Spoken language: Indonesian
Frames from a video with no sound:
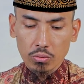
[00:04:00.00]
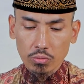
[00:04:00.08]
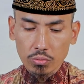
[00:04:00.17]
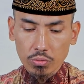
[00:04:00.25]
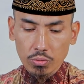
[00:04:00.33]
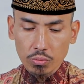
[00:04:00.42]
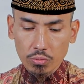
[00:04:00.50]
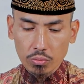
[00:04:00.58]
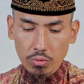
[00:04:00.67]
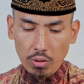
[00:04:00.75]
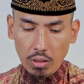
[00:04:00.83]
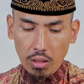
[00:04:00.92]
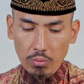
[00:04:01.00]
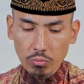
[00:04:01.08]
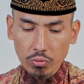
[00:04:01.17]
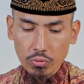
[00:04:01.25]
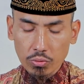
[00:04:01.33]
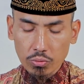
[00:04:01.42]
kuntu
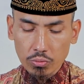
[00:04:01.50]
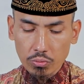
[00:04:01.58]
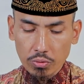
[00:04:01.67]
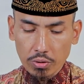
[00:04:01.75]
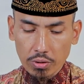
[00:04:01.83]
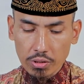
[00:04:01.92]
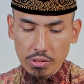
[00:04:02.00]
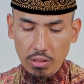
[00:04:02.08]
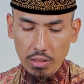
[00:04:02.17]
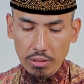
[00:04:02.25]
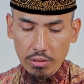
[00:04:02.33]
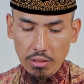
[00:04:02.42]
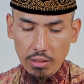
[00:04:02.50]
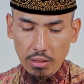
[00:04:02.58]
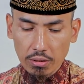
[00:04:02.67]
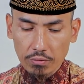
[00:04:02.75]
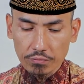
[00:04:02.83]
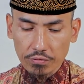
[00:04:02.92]
amuddu
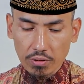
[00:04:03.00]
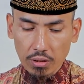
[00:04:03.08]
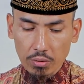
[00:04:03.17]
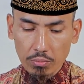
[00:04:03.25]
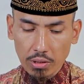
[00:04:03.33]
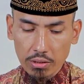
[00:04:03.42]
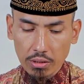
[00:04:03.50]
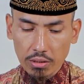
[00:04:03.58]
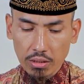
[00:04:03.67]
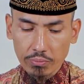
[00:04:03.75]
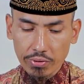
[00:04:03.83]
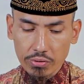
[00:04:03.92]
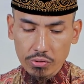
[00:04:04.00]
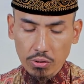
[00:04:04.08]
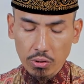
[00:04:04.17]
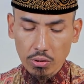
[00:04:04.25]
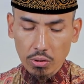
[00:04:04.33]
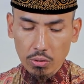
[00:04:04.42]
rijalaya fi qiblatin nabi
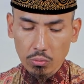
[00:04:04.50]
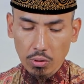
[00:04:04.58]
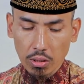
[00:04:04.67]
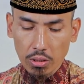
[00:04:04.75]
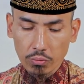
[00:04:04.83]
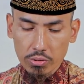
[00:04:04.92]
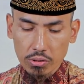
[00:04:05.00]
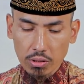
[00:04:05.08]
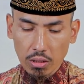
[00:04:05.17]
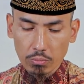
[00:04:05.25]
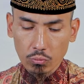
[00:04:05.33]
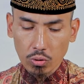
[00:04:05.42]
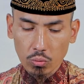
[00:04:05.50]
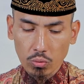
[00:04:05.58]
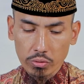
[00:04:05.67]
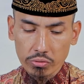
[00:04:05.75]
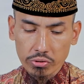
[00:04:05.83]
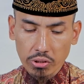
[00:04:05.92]
sallallahu alaihi wasallam wa huwa
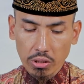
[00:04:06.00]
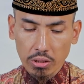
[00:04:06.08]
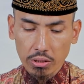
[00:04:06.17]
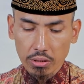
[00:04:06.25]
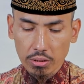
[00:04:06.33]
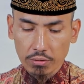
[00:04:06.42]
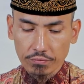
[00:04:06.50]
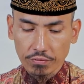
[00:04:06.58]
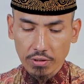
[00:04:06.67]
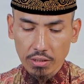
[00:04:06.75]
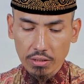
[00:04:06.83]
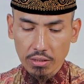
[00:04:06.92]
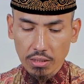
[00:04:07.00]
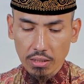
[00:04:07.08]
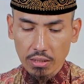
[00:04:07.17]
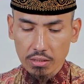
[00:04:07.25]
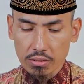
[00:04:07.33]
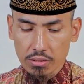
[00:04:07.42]
yusalli fa
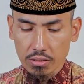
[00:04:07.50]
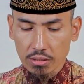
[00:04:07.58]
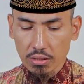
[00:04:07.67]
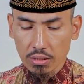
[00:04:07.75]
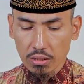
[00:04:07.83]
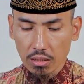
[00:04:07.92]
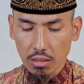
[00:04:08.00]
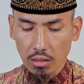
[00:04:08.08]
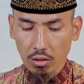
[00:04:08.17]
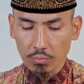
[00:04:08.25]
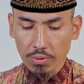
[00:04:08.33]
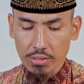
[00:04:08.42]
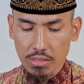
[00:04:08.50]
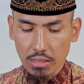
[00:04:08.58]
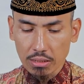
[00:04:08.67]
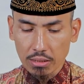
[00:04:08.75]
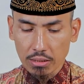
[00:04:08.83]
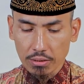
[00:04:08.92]
idza sajada
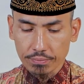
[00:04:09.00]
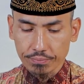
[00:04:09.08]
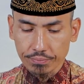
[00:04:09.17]
ghamazani